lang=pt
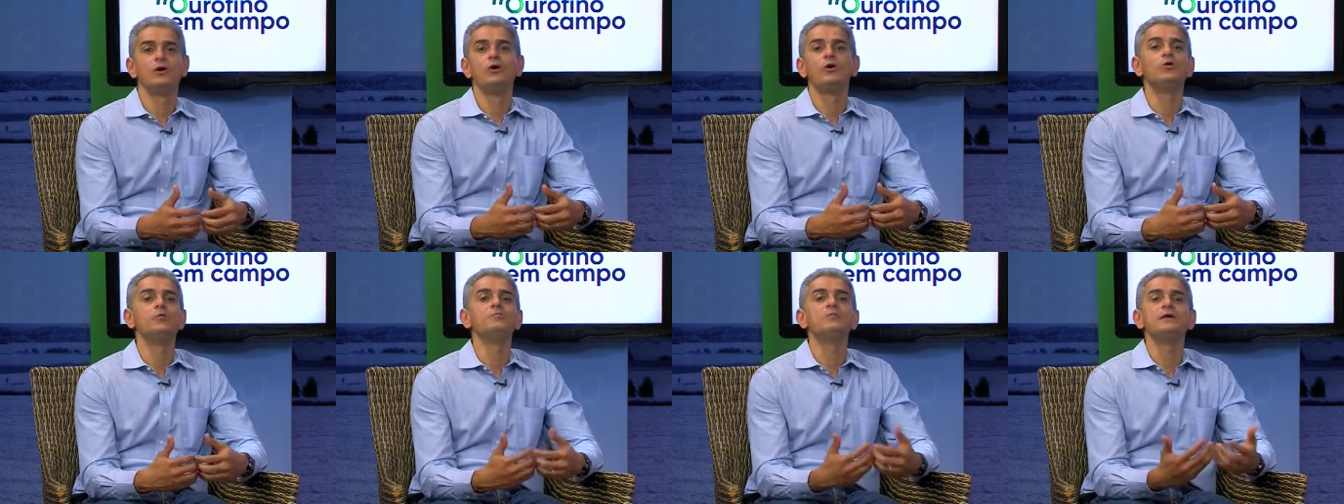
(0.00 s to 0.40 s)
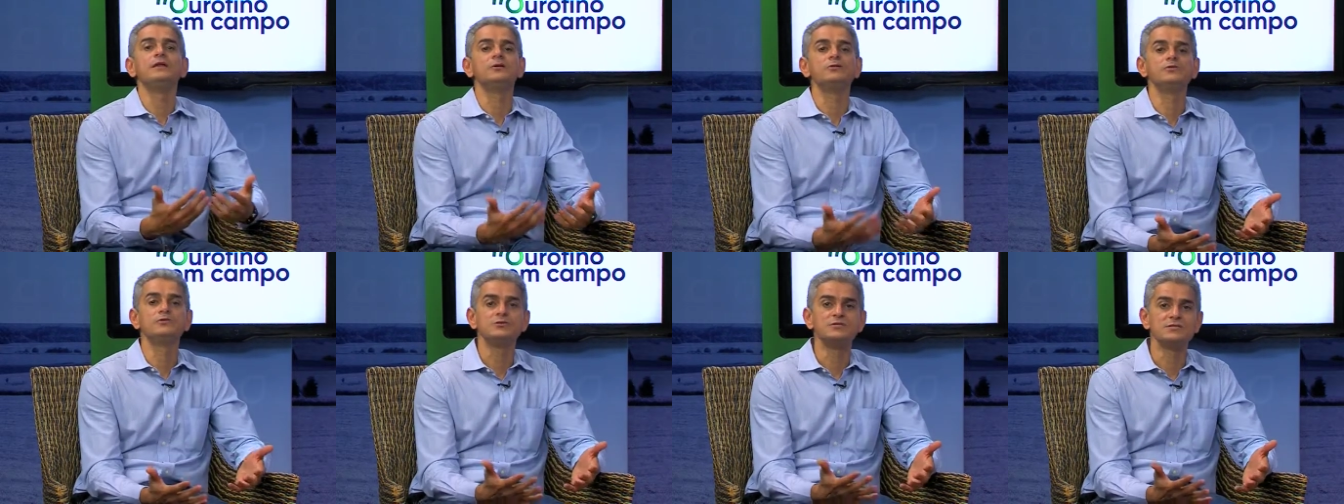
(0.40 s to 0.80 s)
ou
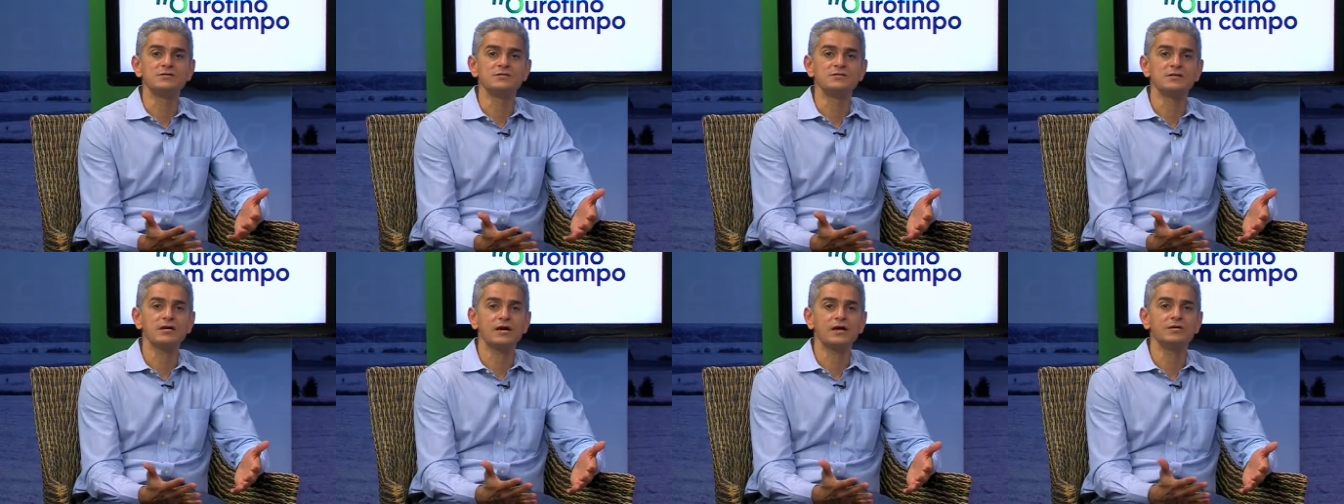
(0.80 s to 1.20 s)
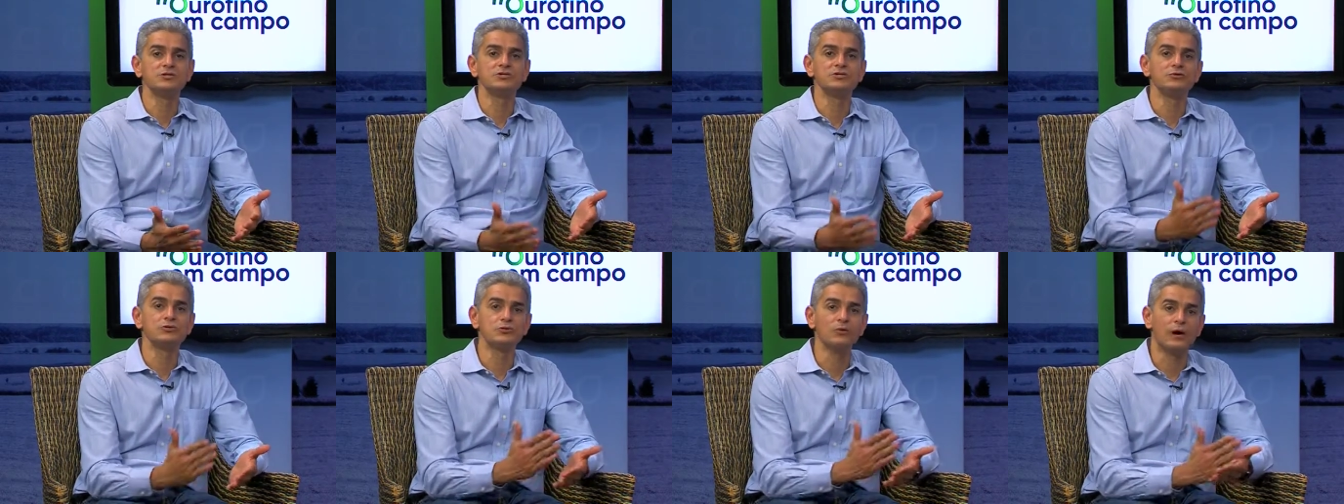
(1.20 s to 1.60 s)
período de
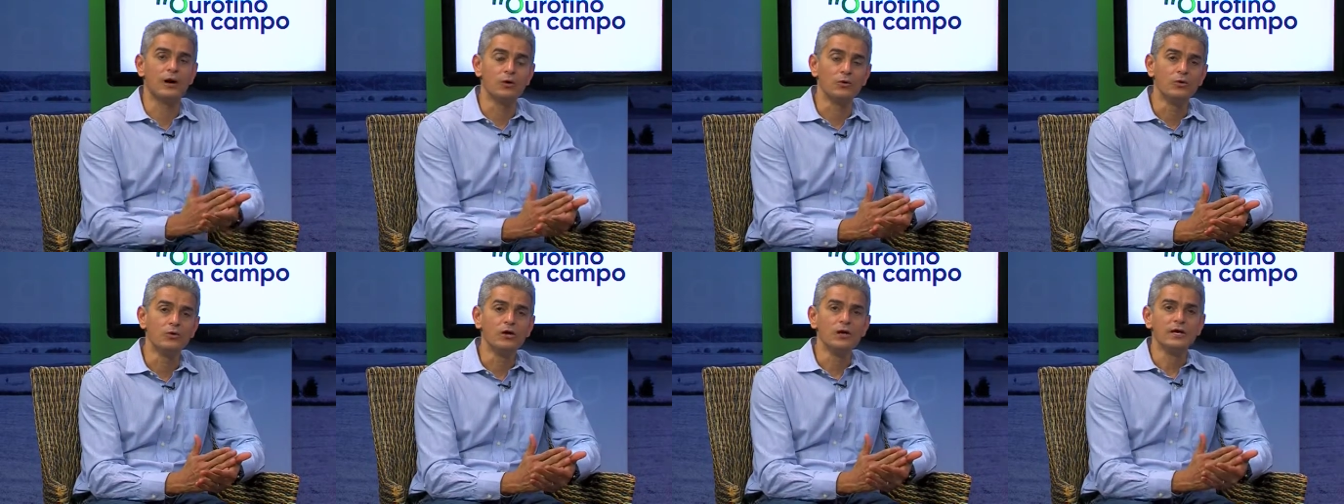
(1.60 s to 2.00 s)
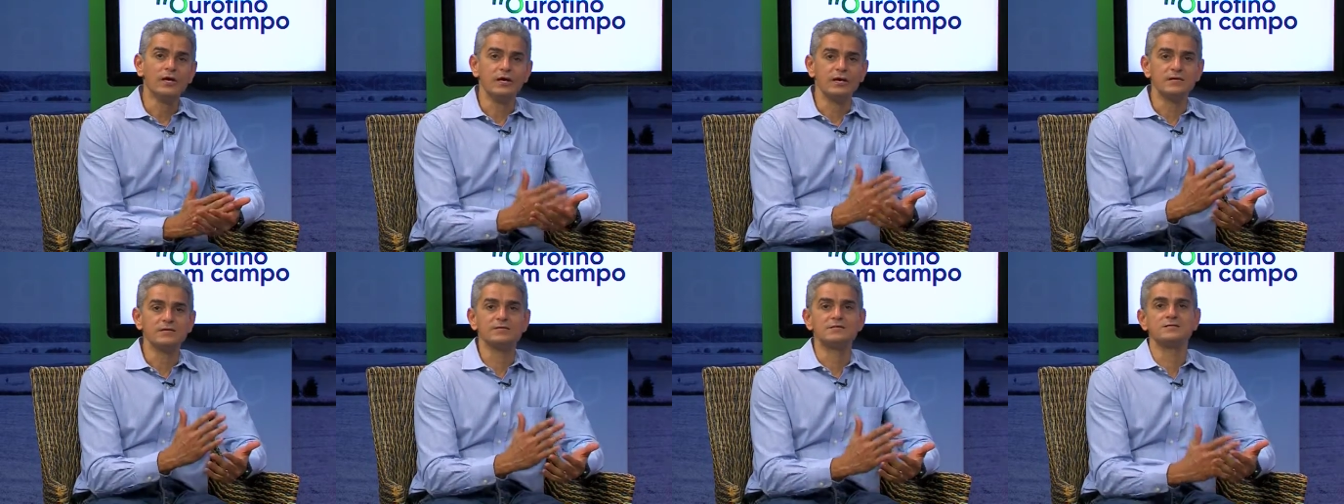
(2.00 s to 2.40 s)
descarte, no qual
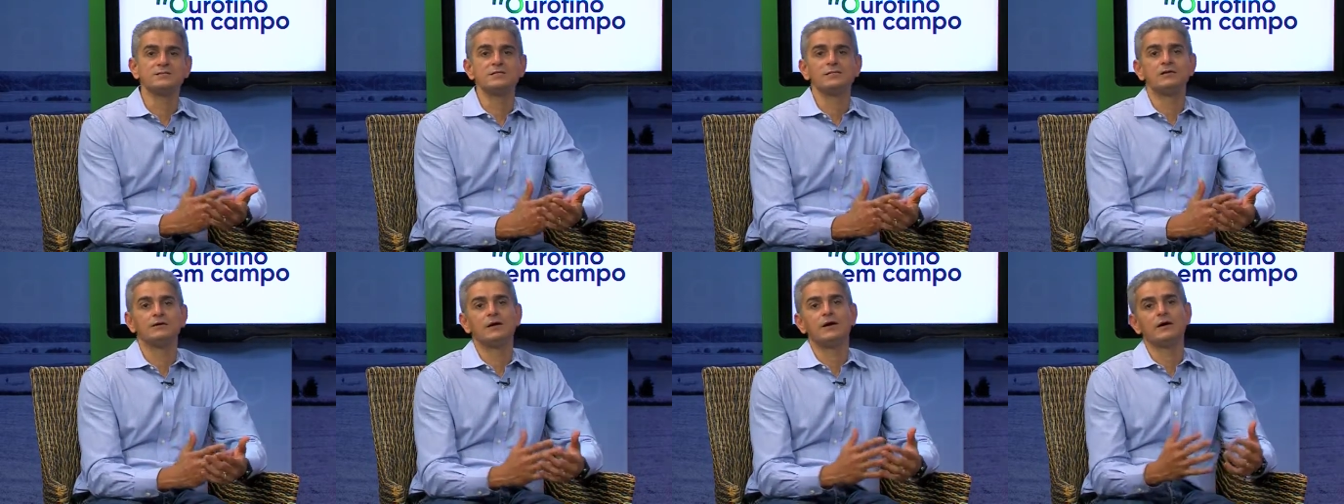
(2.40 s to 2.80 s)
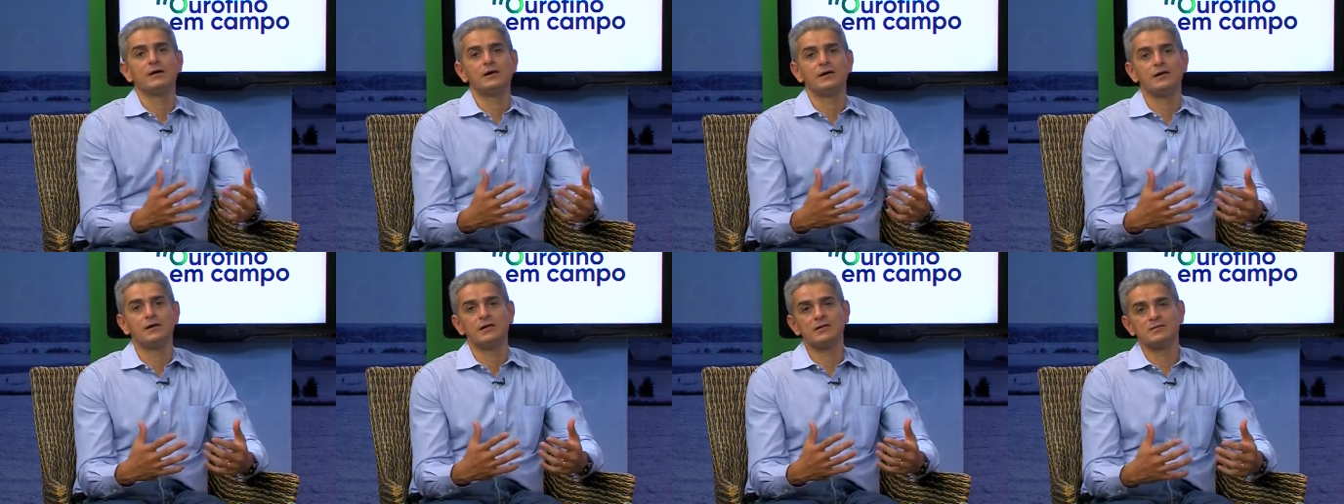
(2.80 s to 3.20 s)
esse,
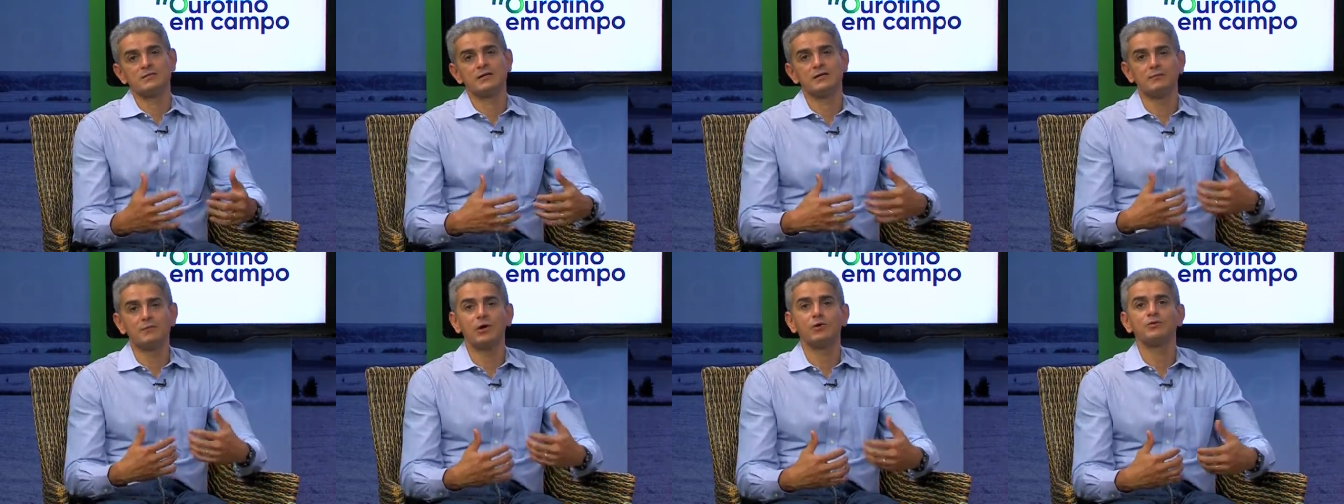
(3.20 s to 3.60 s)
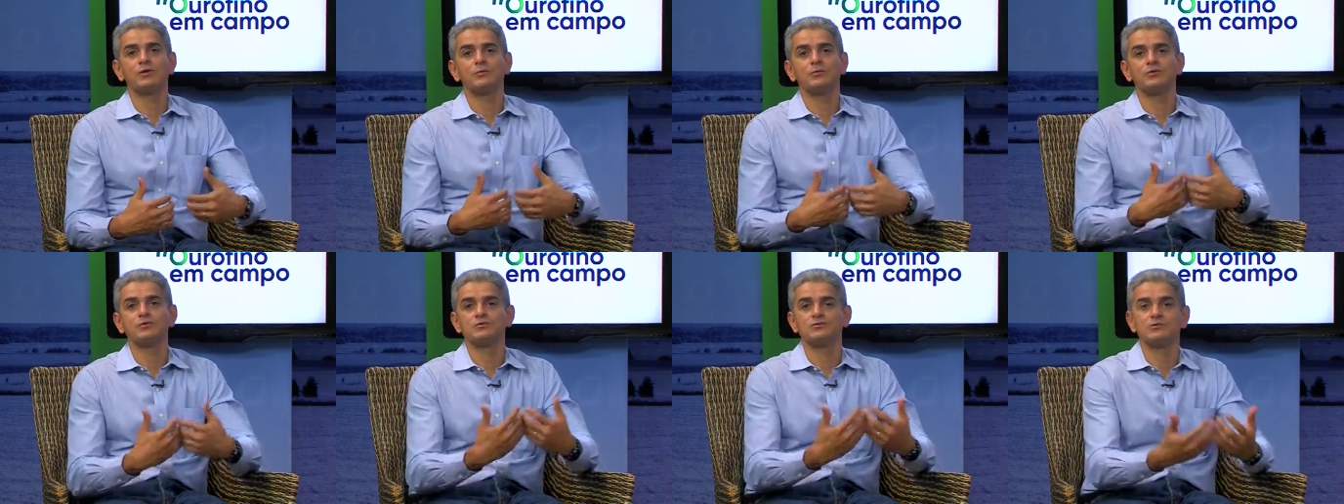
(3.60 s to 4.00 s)
uh, esse animal está
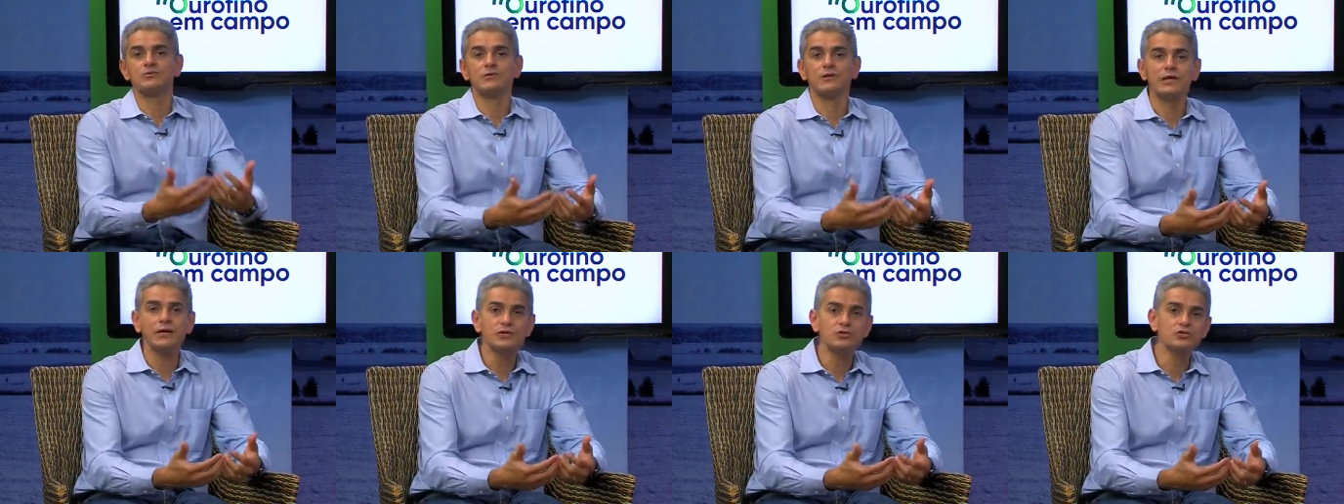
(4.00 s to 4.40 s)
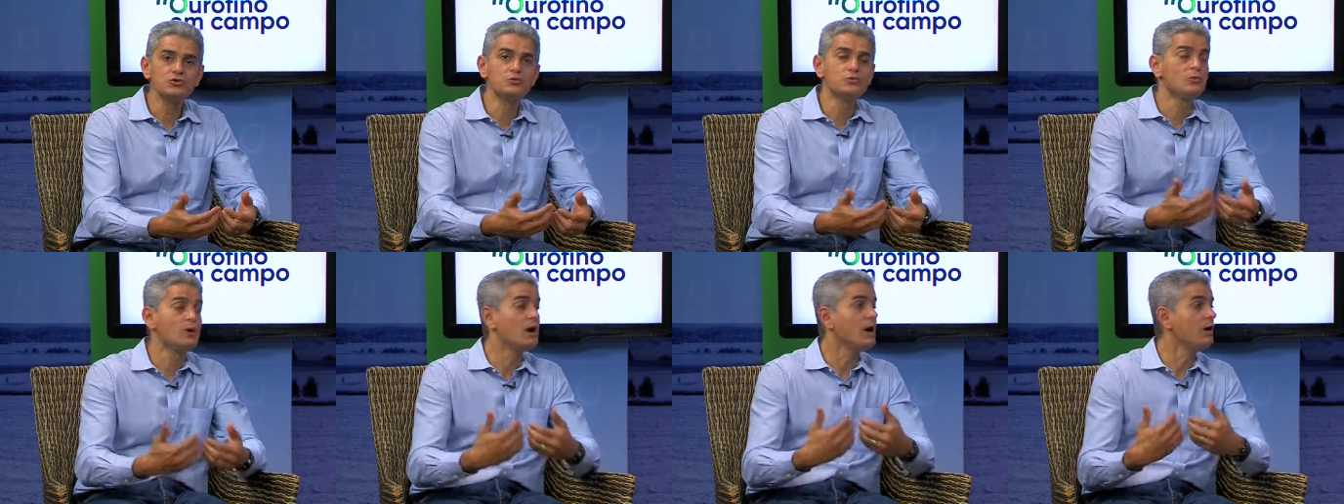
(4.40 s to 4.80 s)
produzindo leite
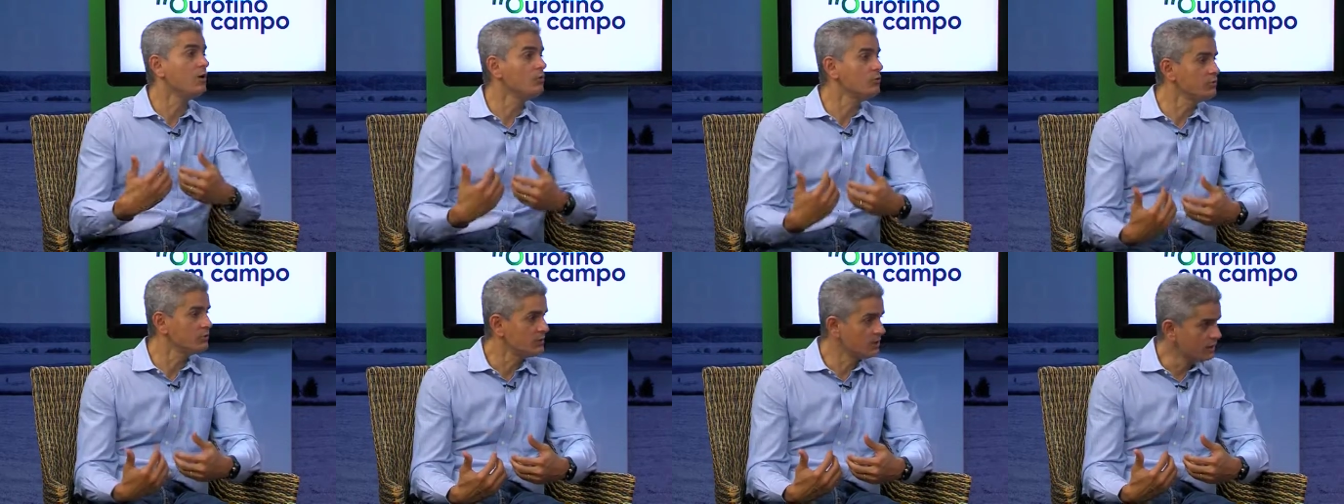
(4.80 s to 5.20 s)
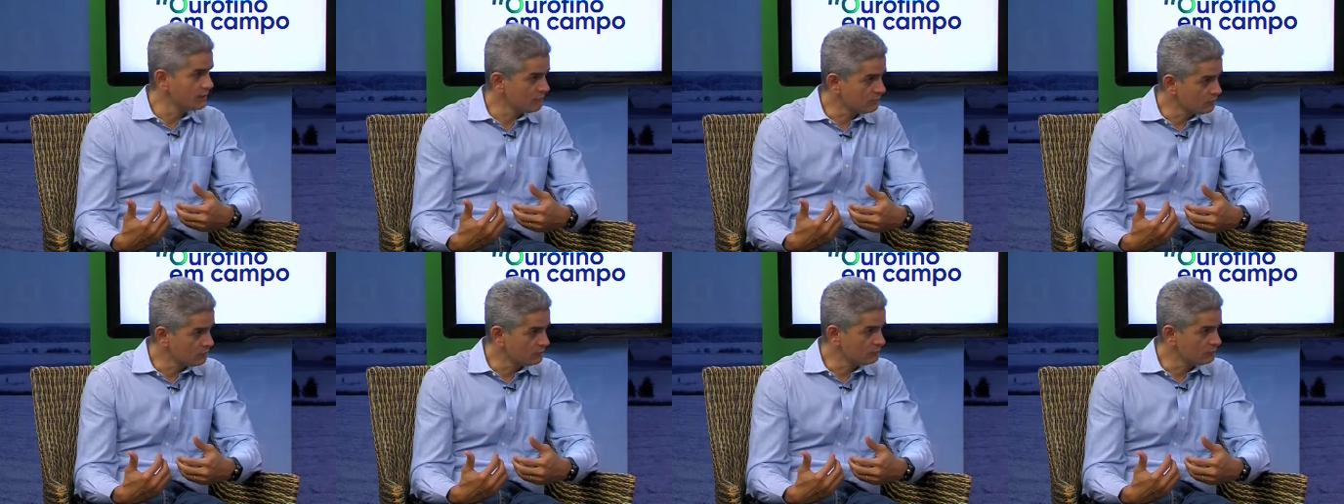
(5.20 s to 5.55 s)
com alta